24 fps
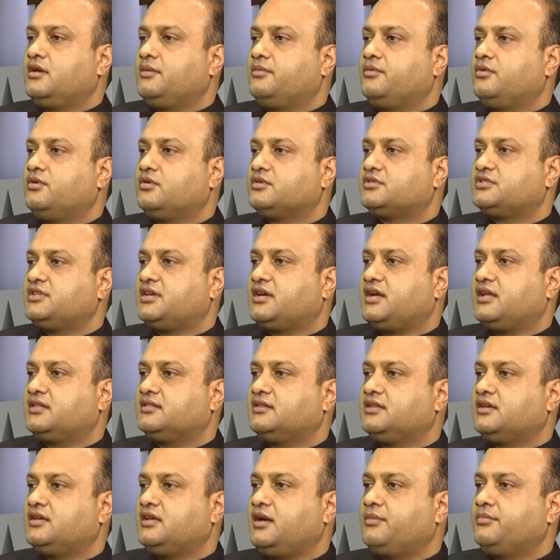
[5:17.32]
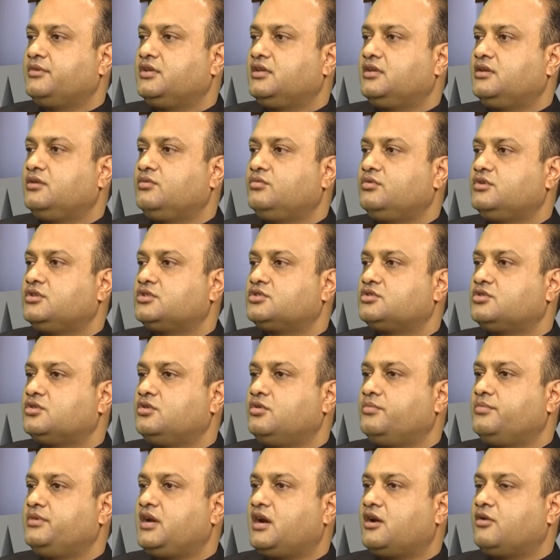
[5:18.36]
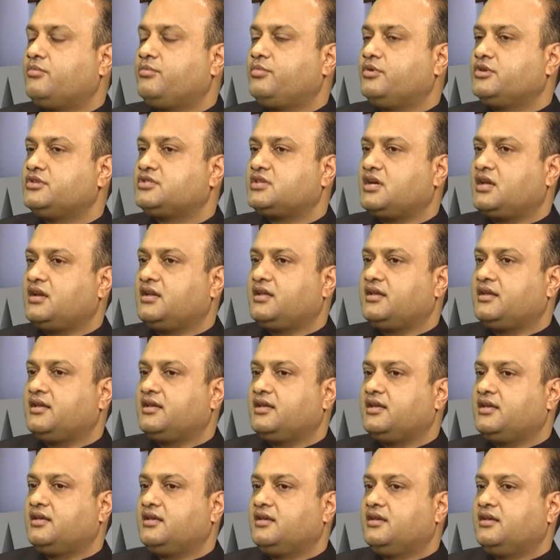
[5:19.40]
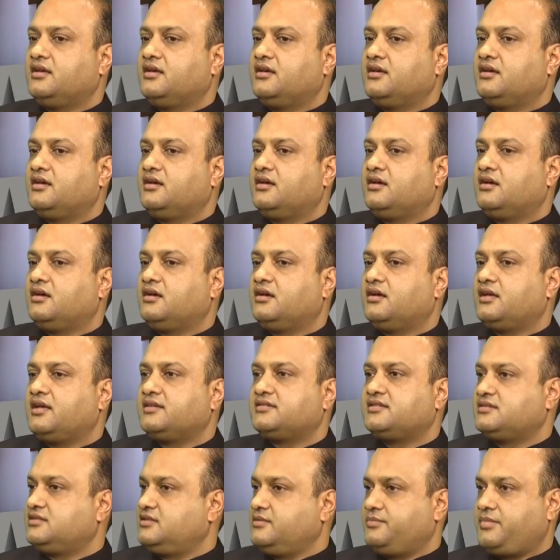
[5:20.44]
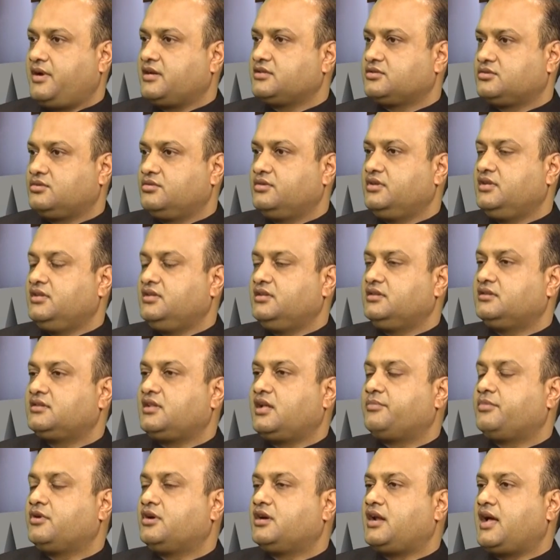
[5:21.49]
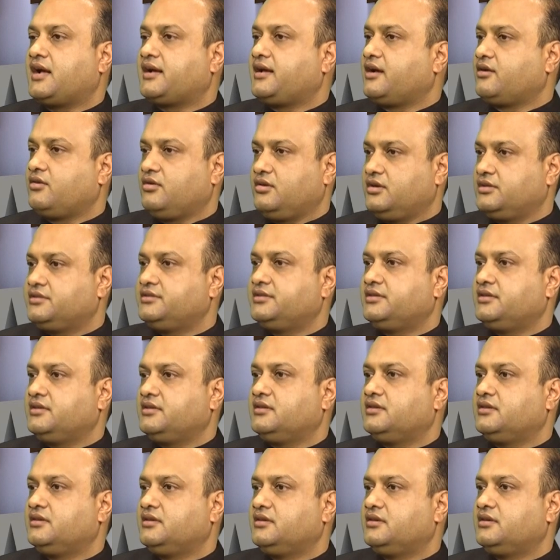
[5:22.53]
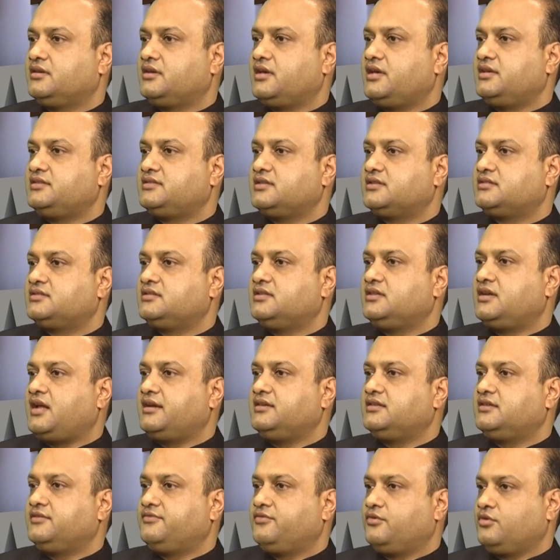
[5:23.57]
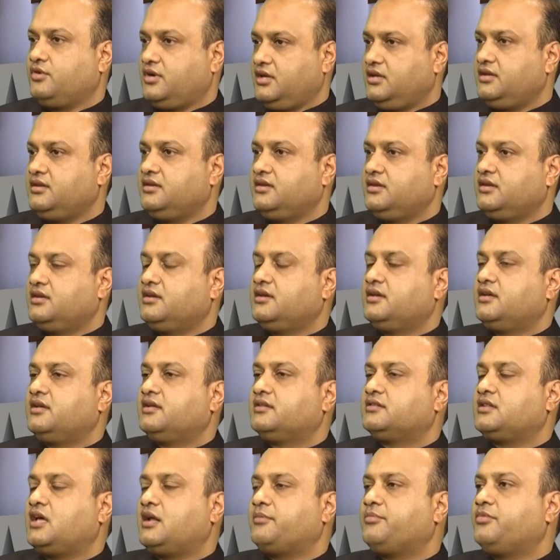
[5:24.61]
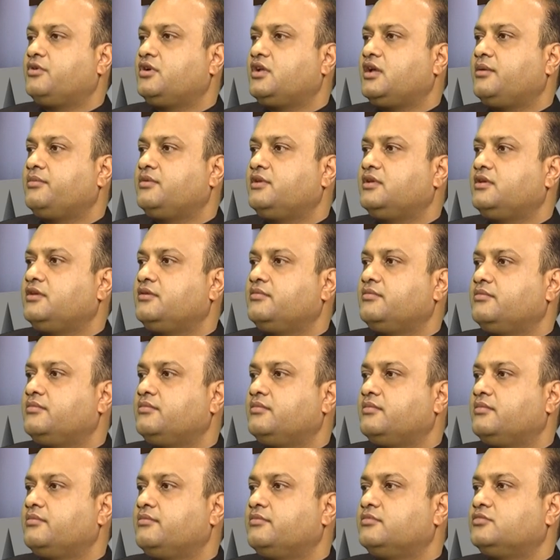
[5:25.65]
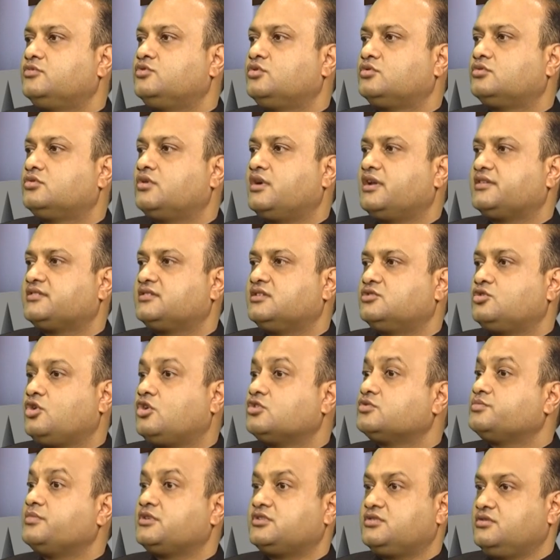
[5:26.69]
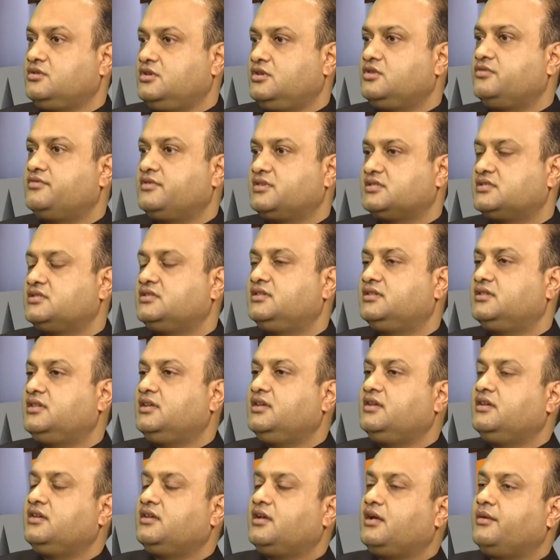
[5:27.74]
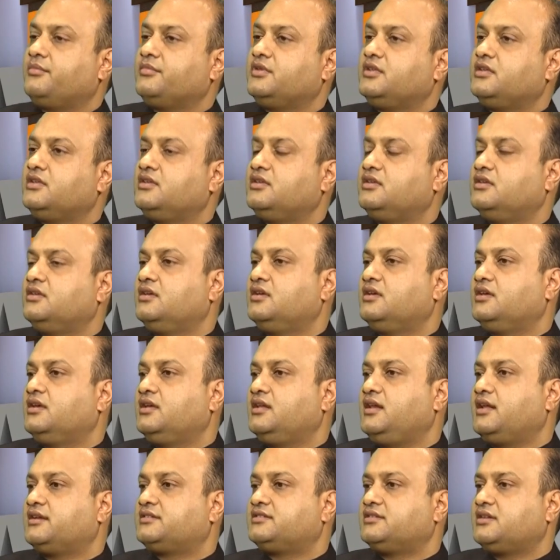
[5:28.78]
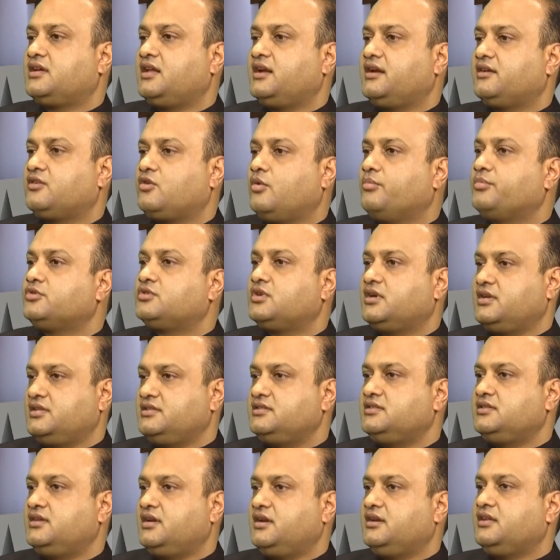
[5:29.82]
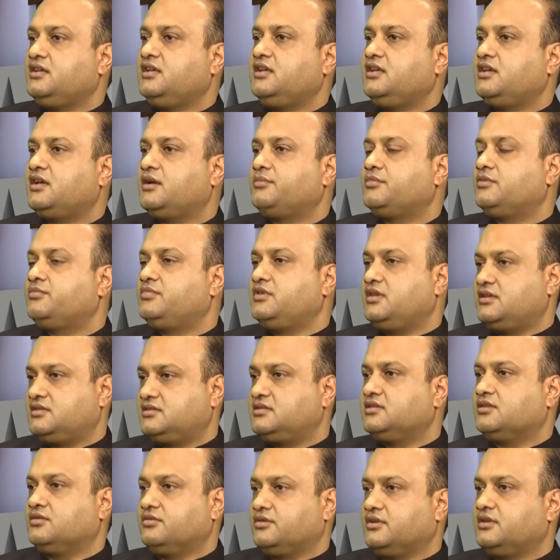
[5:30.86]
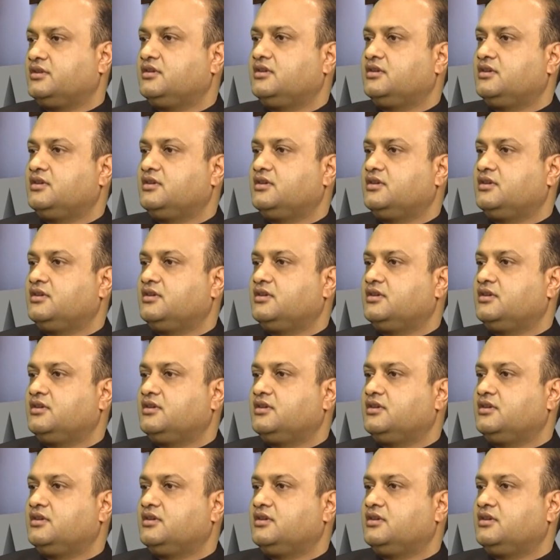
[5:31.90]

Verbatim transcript: এবং সেখান থেকে আমি উনিশশো সালে এসএসসি পাশ করি তারপরে ঢাকা কলেজে এইচএসসি নাইনটি ফোরে তারপরে আমি যুক্তরাষ্ট্রের জর্জ মেসন ইউনিভার্সিটিতে আমি ইলেকট্রিক্যাল অ্যান্ড কম্পিউটার ইঞ্জিনিয়ারিংয়ে আমি বিএসসি করি